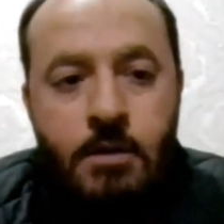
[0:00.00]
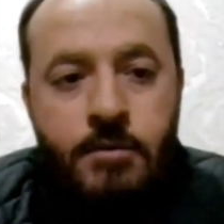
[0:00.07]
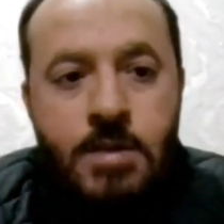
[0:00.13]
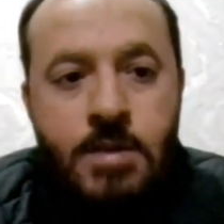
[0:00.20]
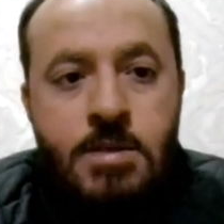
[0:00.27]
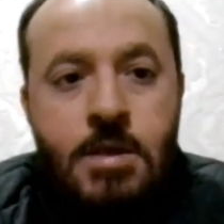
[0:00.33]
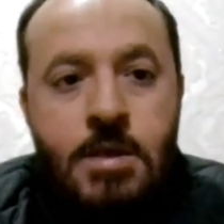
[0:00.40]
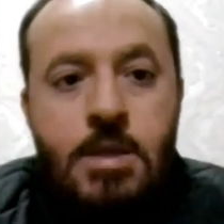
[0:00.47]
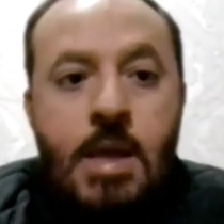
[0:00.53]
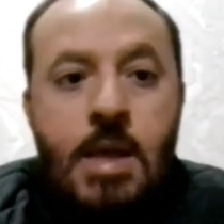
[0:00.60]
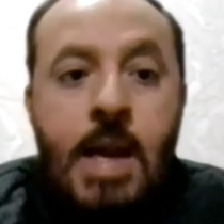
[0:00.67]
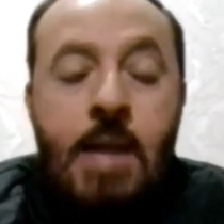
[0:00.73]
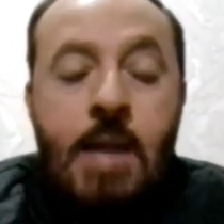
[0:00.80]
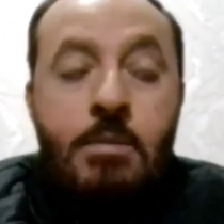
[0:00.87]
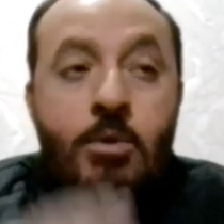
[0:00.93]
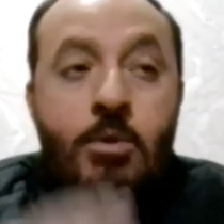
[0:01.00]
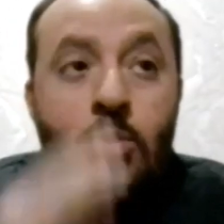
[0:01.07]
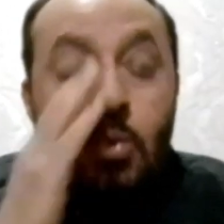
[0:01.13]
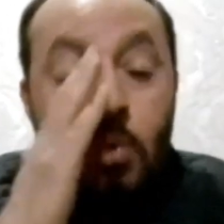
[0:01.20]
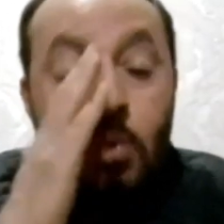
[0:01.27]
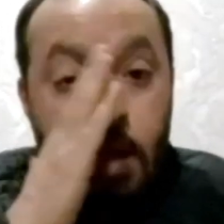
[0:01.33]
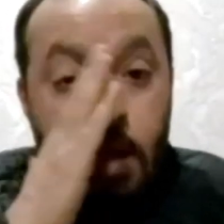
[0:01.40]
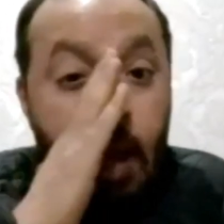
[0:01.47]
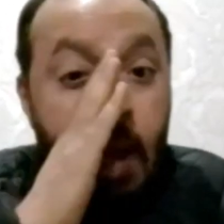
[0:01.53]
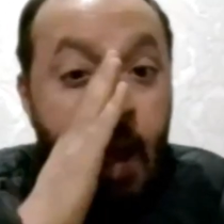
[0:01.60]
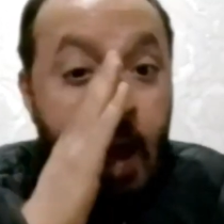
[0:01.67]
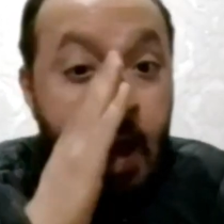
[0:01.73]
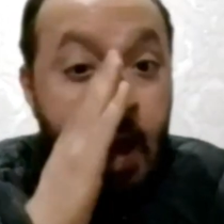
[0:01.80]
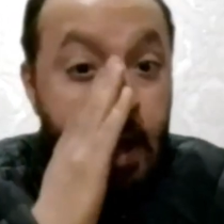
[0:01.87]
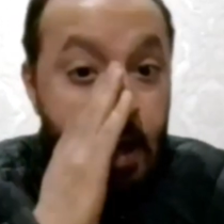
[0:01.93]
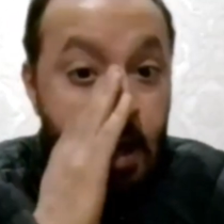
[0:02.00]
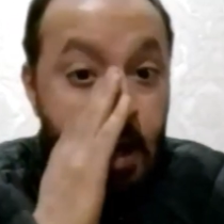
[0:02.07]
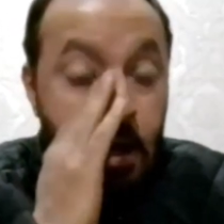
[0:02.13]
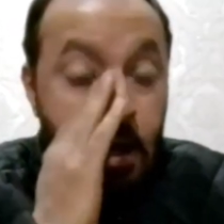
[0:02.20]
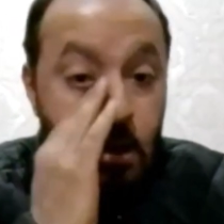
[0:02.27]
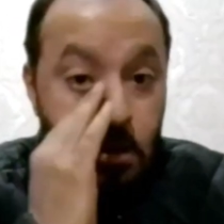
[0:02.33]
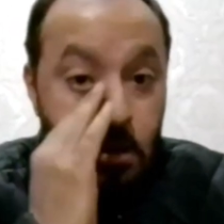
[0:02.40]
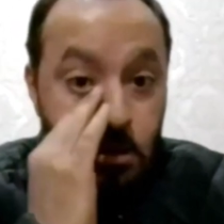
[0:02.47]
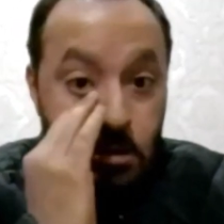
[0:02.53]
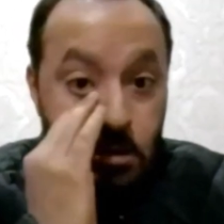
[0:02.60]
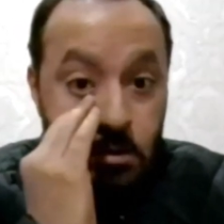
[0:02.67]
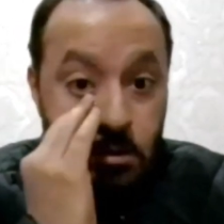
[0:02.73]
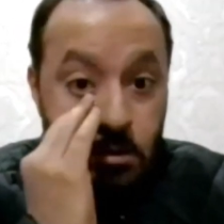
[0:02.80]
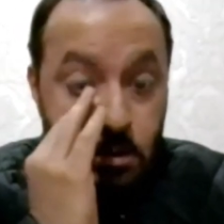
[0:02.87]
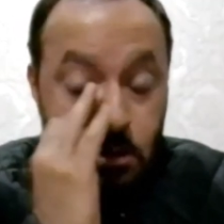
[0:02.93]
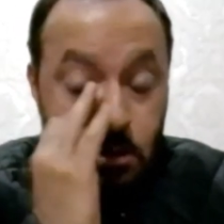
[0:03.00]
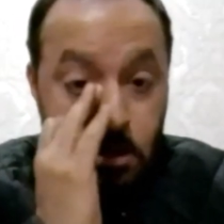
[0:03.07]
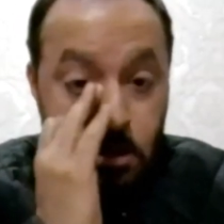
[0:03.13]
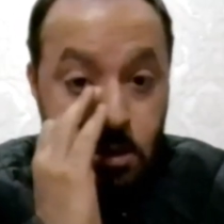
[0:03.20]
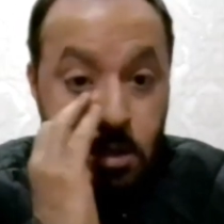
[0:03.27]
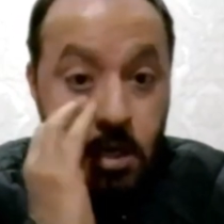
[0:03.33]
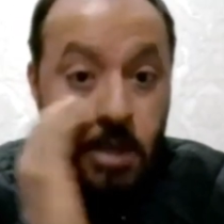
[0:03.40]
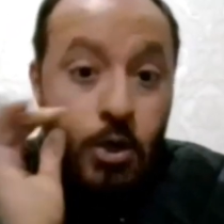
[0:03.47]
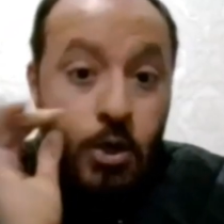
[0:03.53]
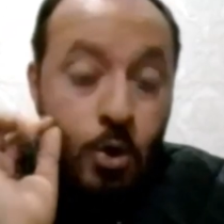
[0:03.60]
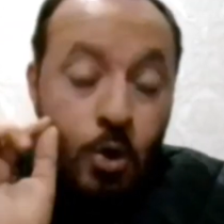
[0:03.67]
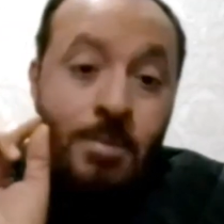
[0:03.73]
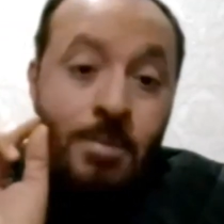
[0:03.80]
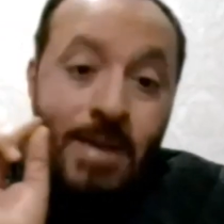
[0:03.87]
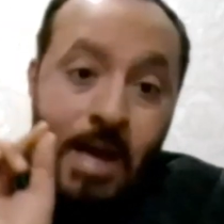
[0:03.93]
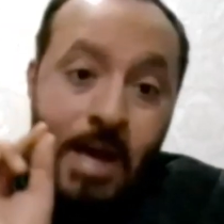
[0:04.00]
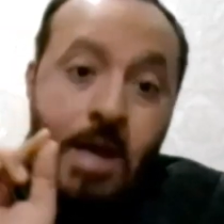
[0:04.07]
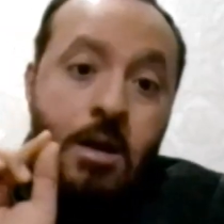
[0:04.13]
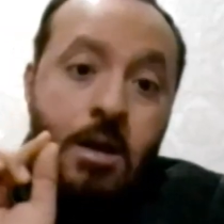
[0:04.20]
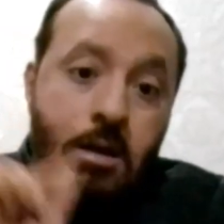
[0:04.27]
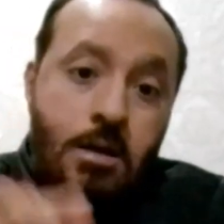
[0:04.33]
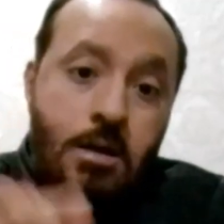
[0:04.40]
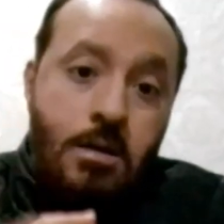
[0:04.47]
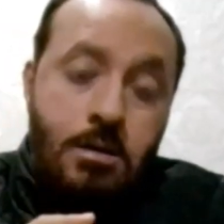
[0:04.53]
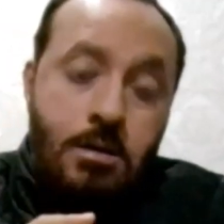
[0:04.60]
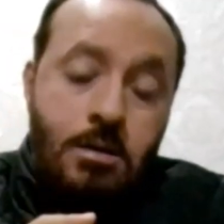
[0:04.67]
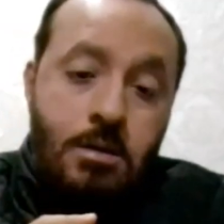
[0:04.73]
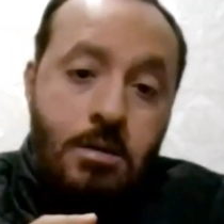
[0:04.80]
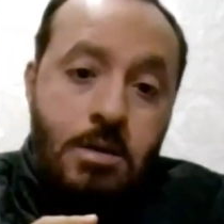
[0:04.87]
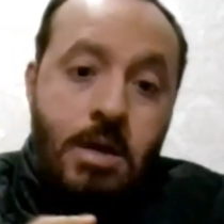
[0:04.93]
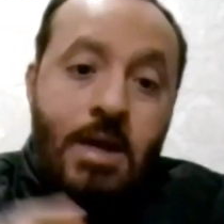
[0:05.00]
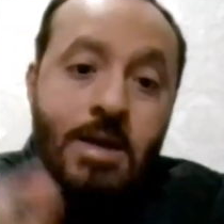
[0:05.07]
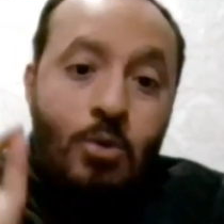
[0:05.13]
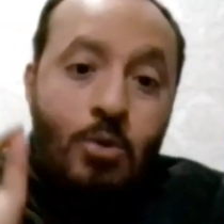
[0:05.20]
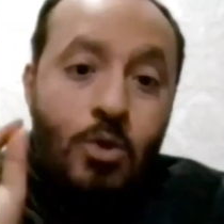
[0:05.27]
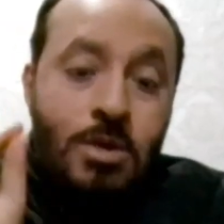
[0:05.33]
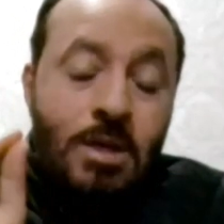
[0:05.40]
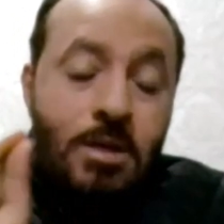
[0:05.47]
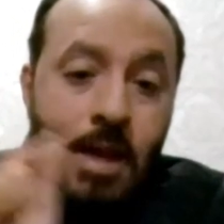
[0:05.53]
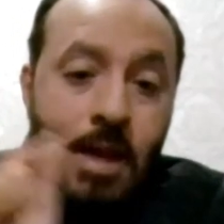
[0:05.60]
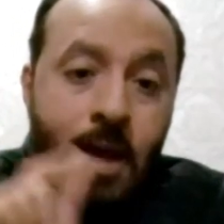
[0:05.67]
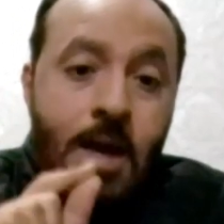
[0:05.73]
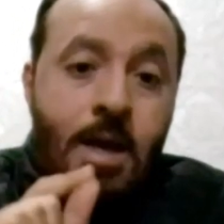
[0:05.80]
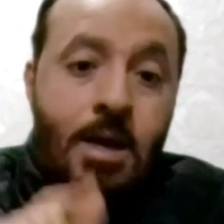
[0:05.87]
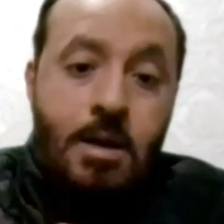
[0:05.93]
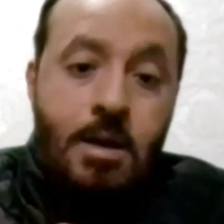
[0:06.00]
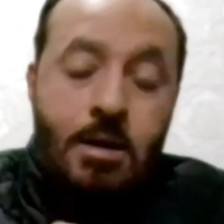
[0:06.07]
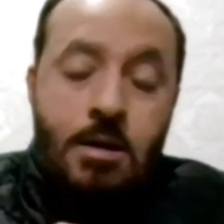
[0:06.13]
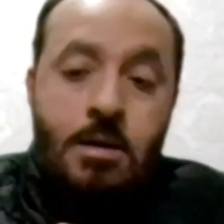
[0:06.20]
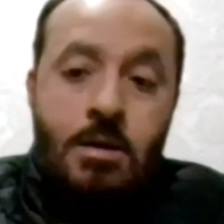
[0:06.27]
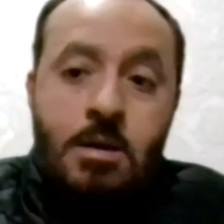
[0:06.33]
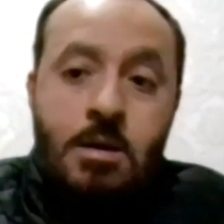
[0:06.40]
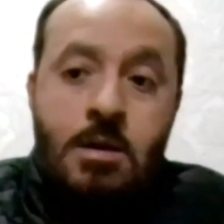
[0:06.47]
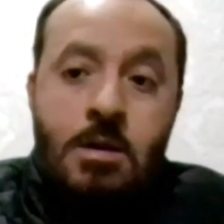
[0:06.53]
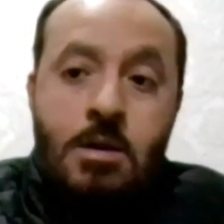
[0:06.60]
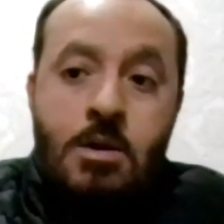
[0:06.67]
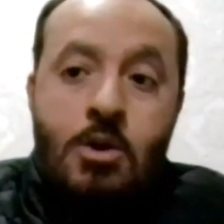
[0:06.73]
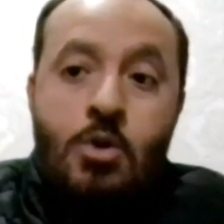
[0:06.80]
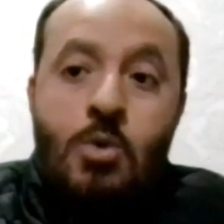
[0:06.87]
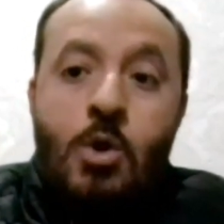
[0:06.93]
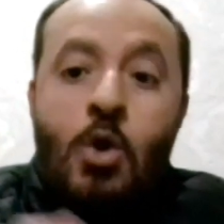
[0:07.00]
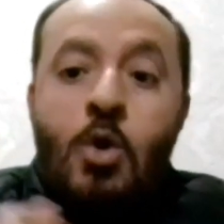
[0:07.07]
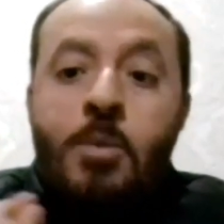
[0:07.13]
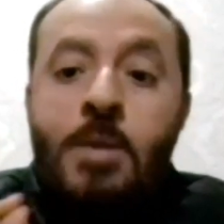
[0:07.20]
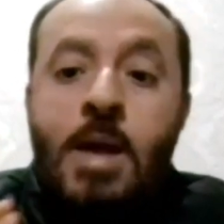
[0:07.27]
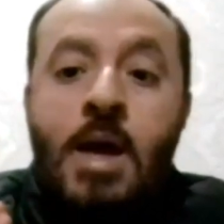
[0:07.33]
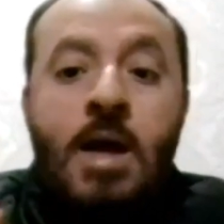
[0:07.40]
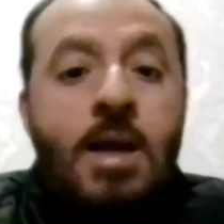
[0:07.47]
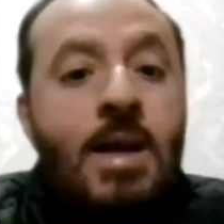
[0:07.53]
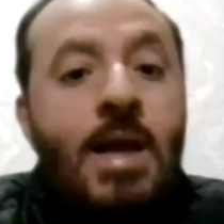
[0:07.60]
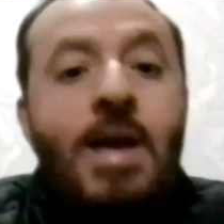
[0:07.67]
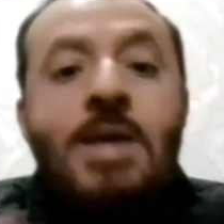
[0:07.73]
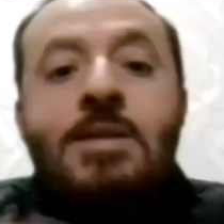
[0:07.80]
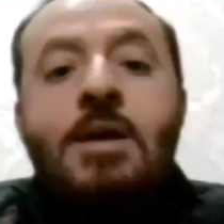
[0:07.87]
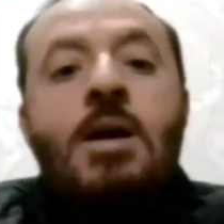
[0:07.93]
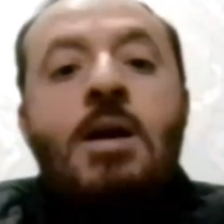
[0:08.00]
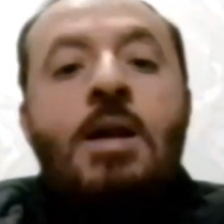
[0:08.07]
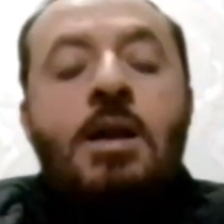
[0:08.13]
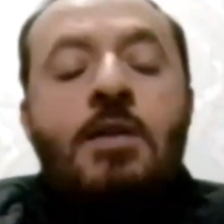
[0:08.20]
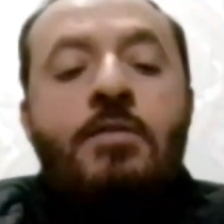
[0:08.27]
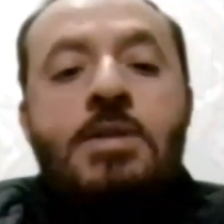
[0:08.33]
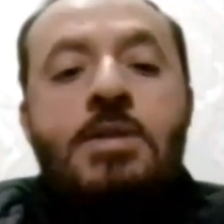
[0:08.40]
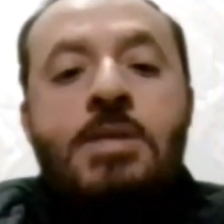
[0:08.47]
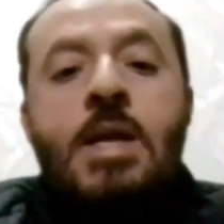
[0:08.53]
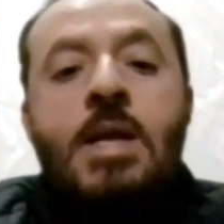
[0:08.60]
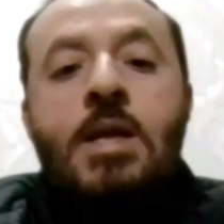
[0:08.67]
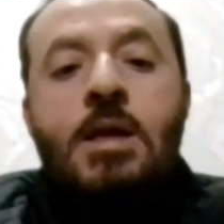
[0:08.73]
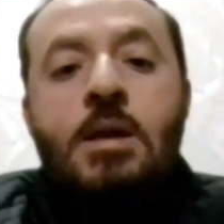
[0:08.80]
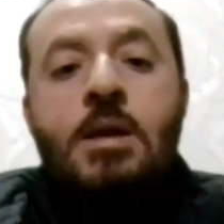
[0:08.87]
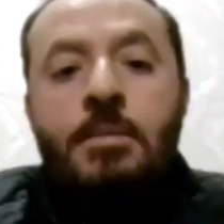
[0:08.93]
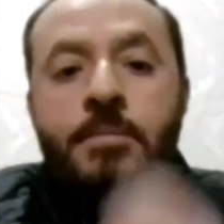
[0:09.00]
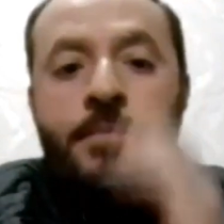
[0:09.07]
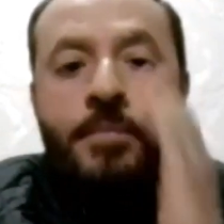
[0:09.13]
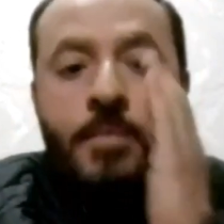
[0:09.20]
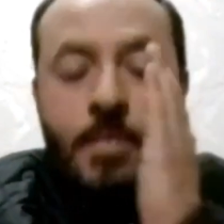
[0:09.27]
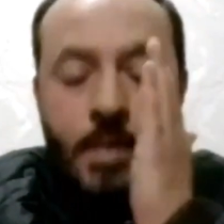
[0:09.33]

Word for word: اه فاذا لما بنقول العقل يعني حكم العقل يعني مقتضى العقل وحكم العقل لا يتخلف لذلك